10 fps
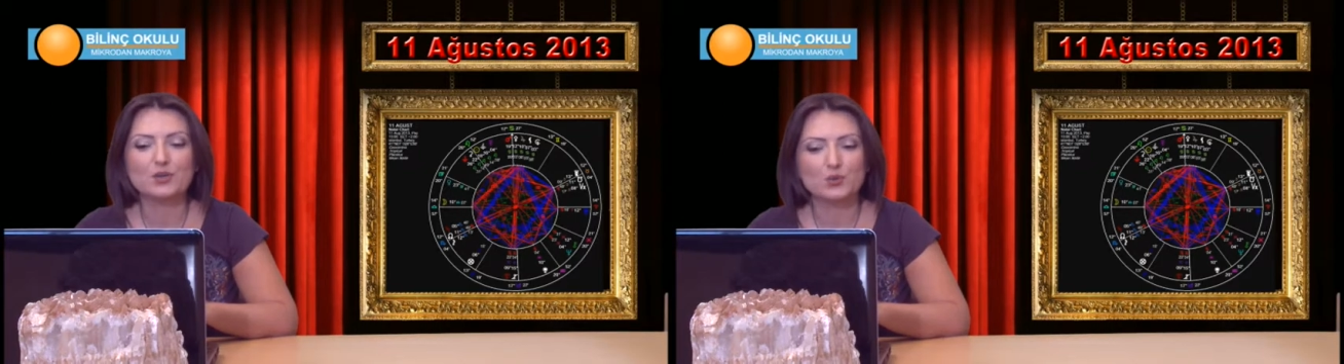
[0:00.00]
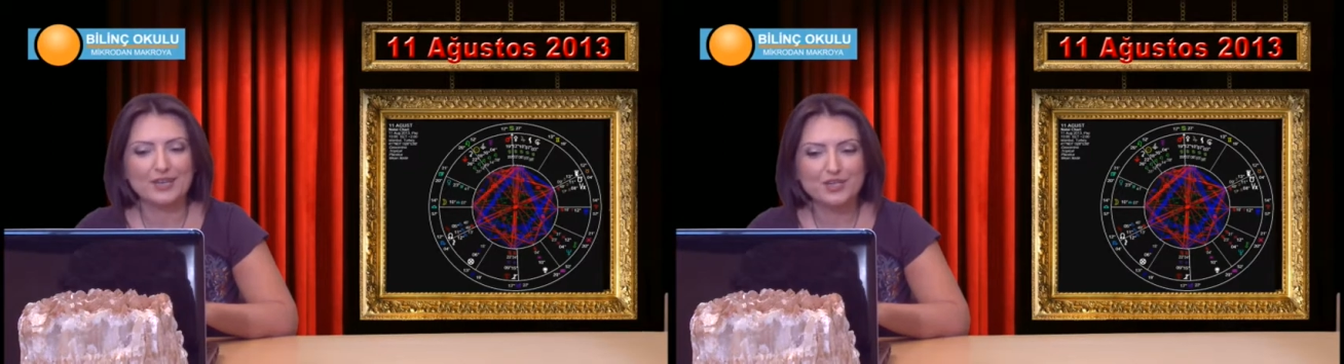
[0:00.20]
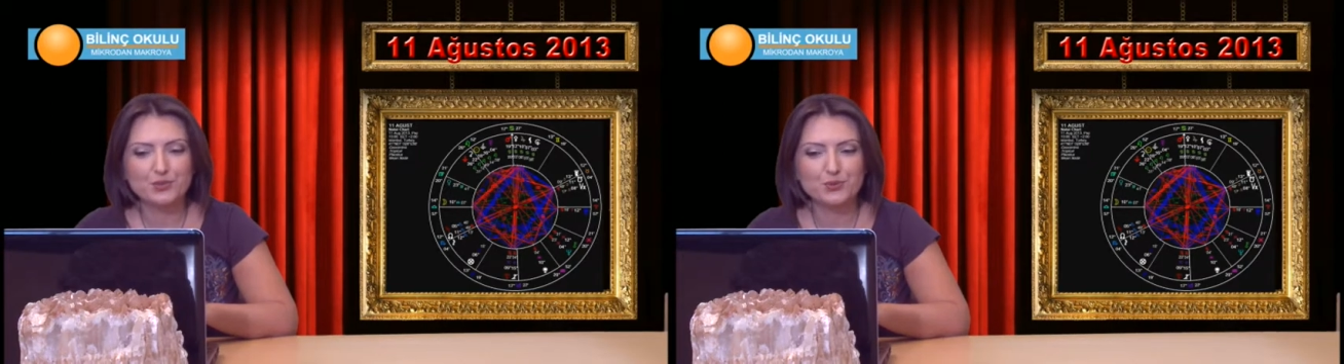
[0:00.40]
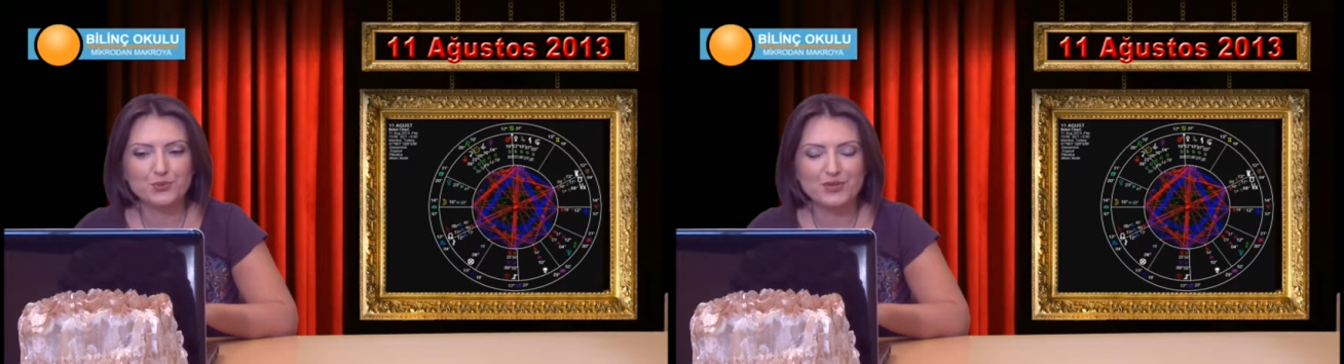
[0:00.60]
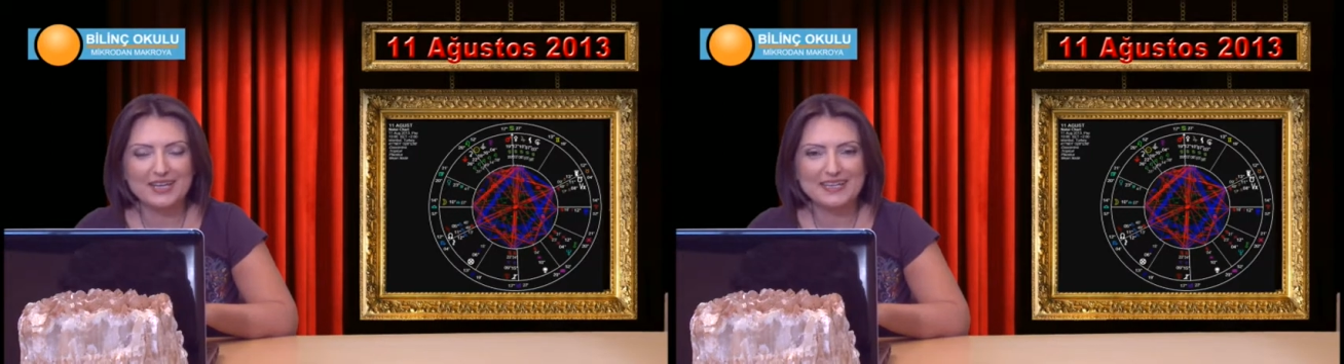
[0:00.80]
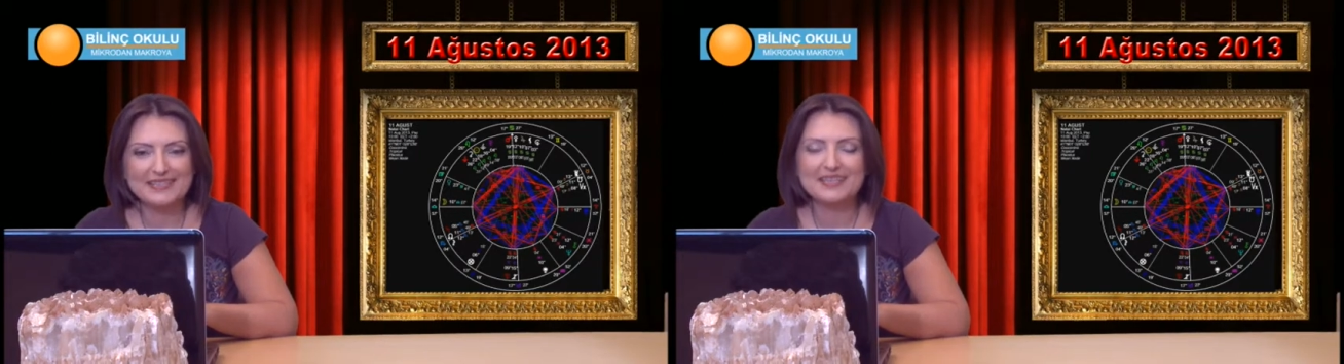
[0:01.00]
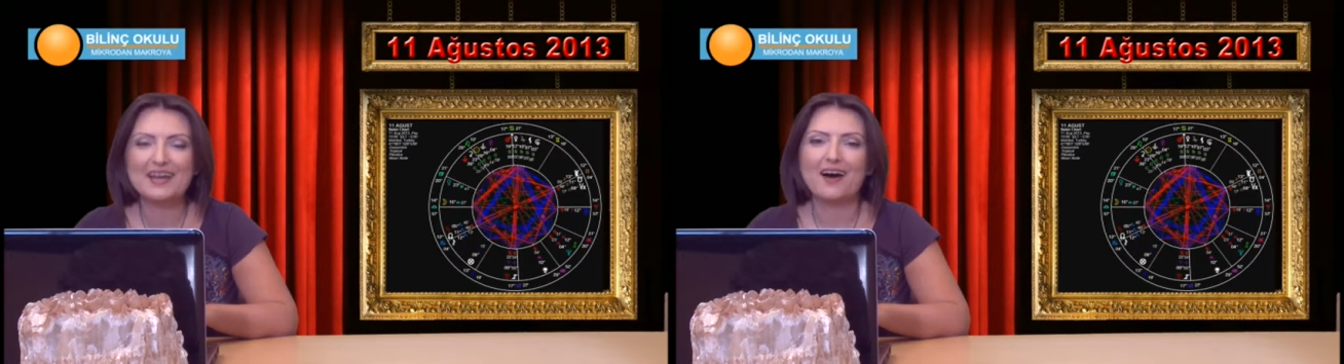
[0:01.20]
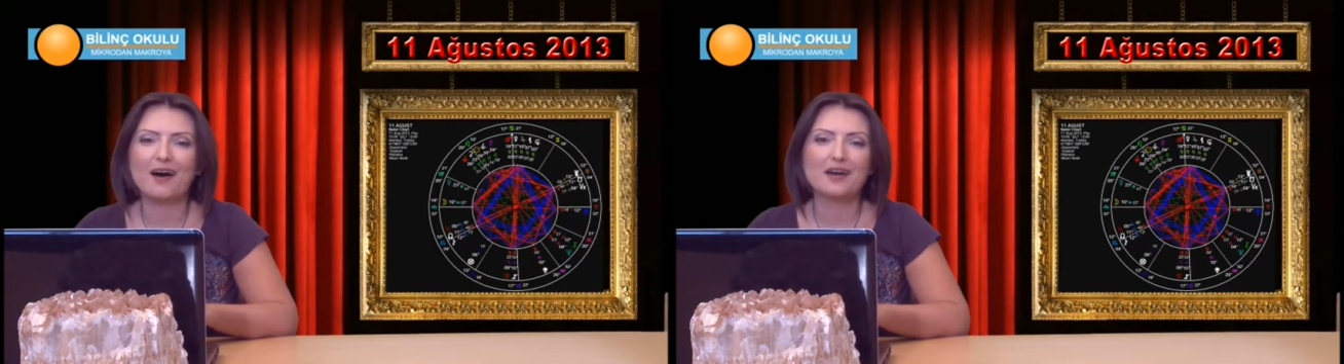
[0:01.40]
Güneş günündeyiz.
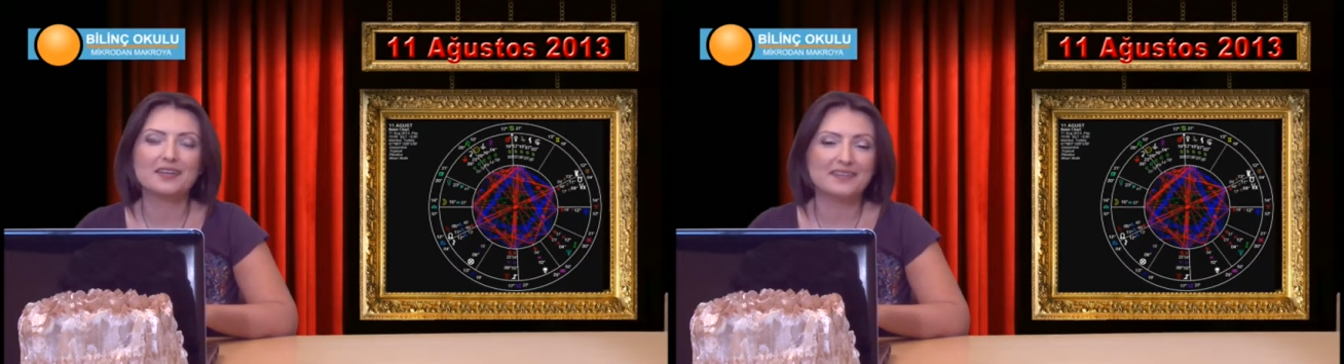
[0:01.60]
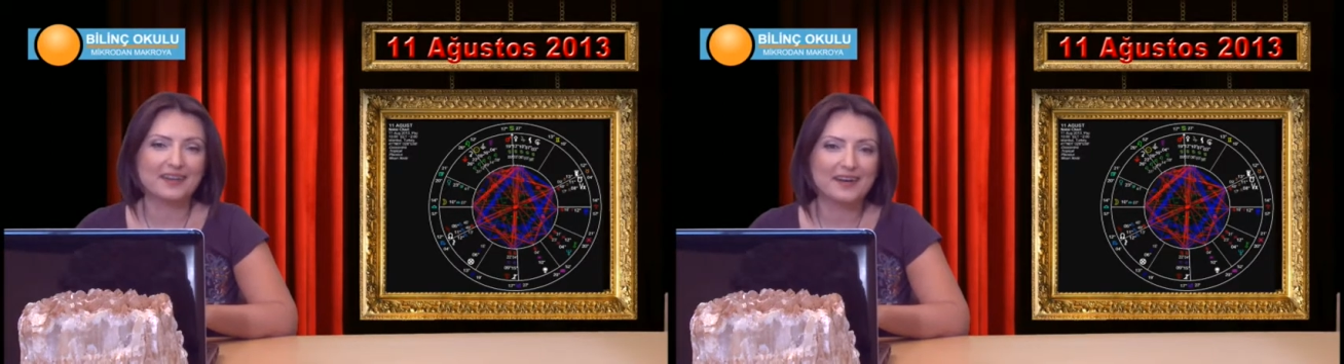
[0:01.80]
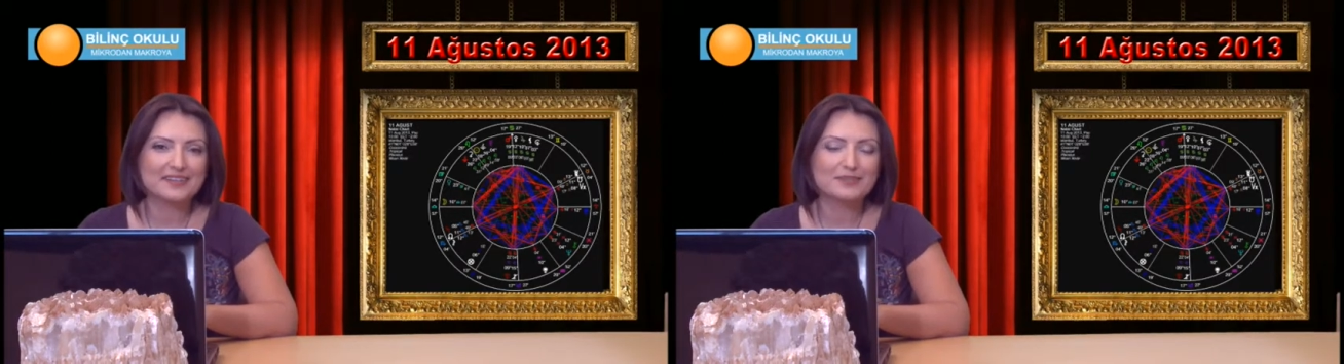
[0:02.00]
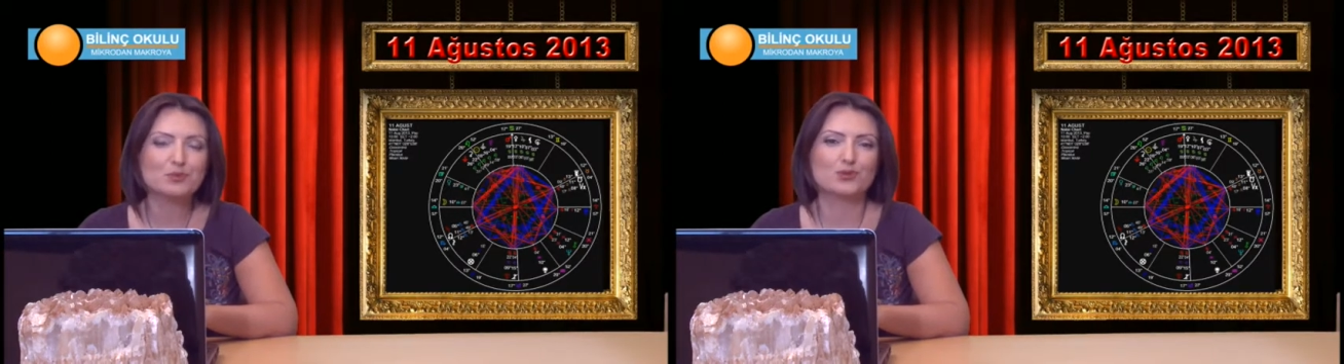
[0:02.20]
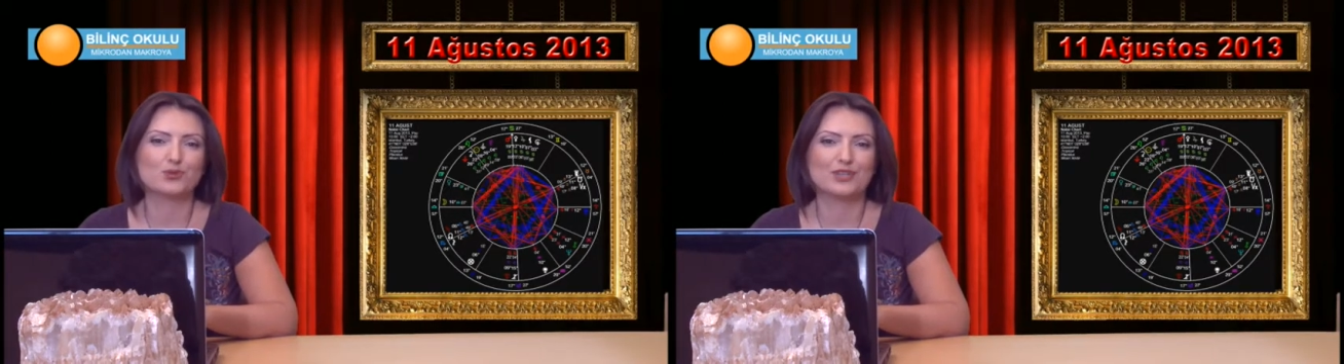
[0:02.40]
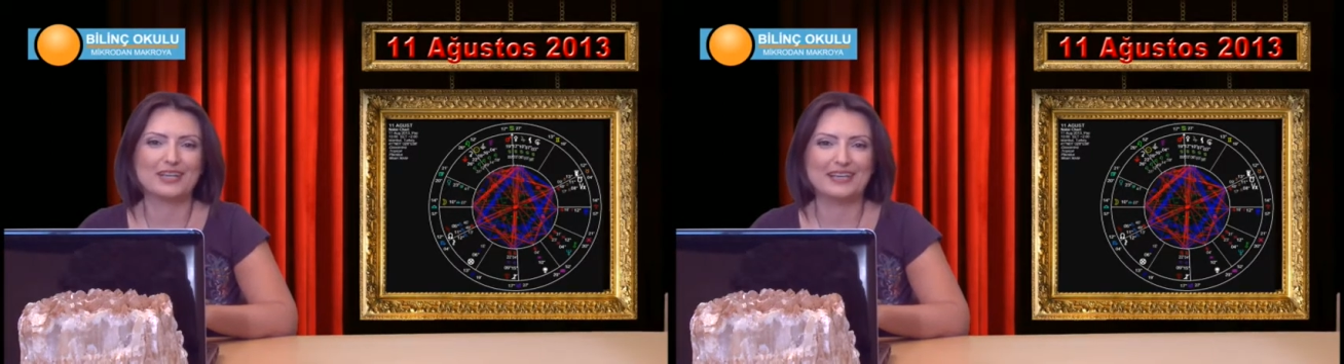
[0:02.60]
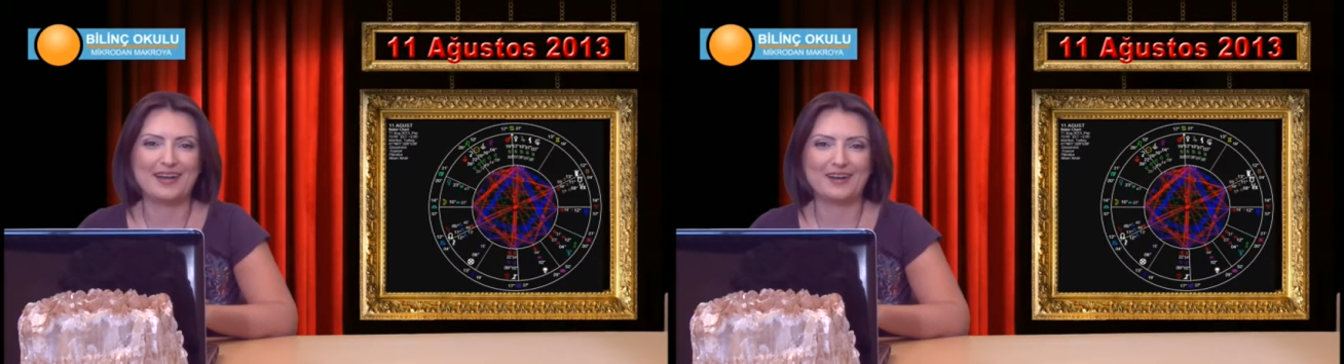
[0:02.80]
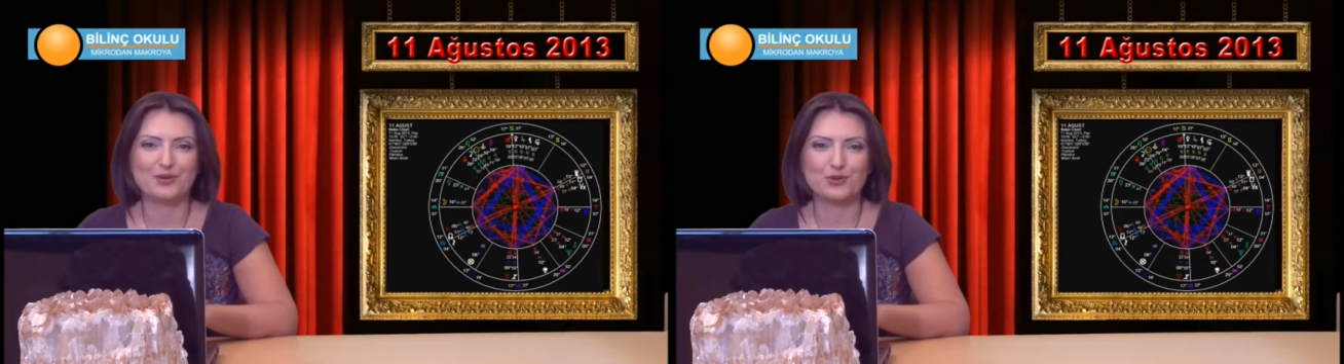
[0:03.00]
Ay terazi burcunda
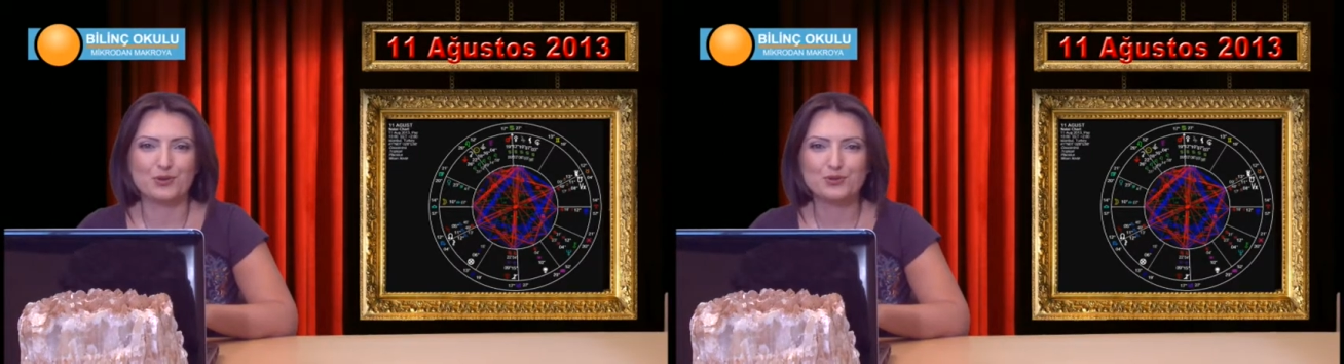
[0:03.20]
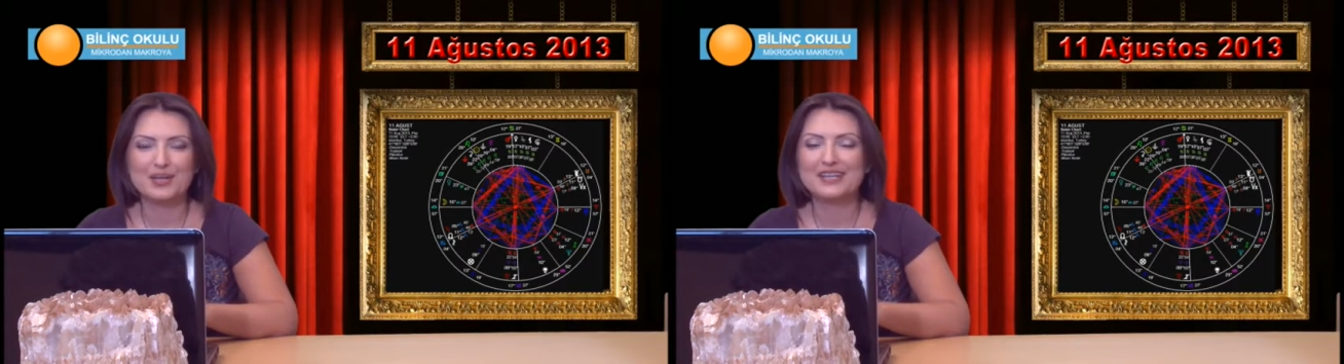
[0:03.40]
ilerliyor.